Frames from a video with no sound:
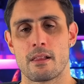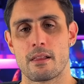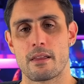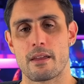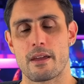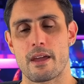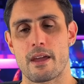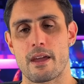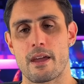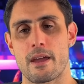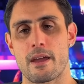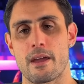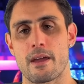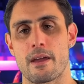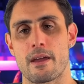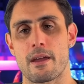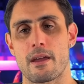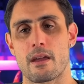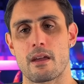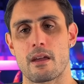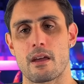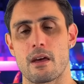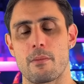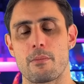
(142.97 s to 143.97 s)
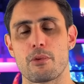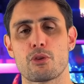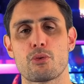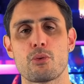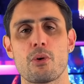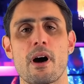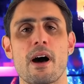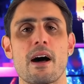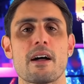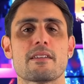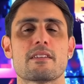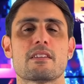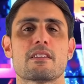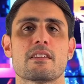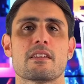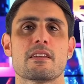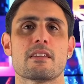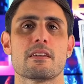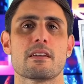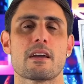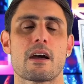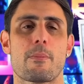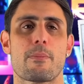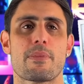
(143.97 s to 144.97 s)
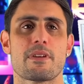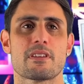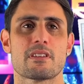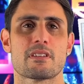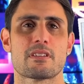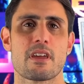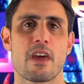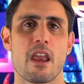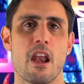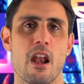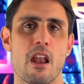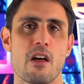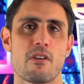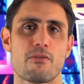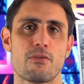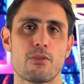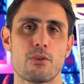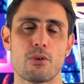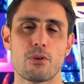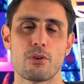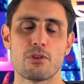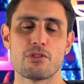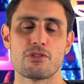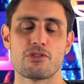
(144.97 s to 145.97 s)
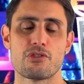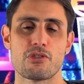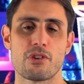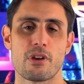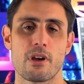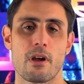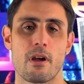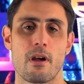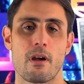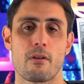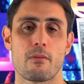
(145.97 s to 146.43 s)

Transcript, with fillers: eh, abituati a pensare alla Vogue eh,